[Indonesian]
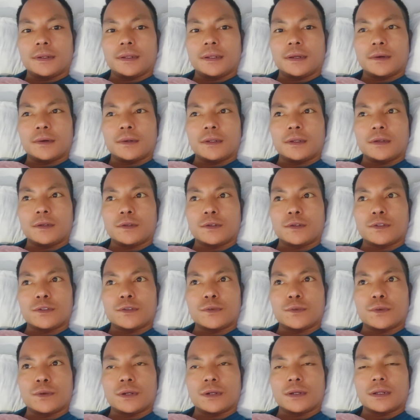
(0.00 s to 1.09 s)
tawari yun
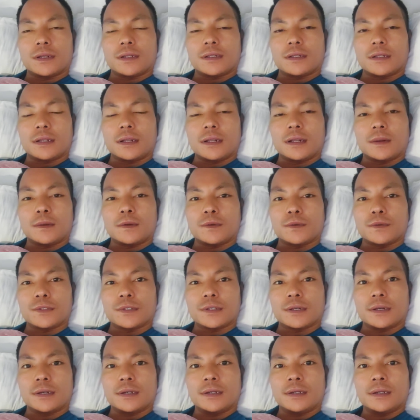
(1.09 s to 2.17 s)
chungo yang internet lang dong
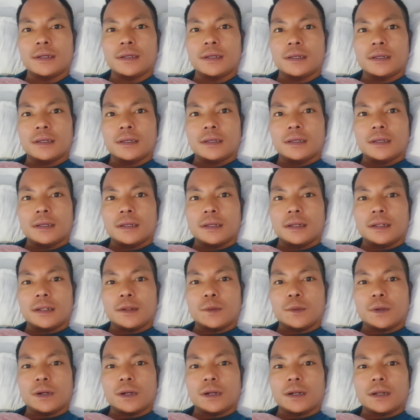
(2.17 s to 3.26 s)
ja na
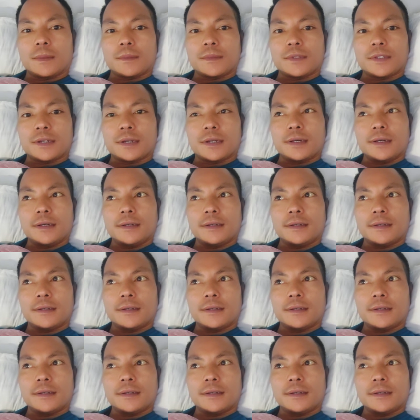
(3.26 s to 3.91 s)
dua kang nam ja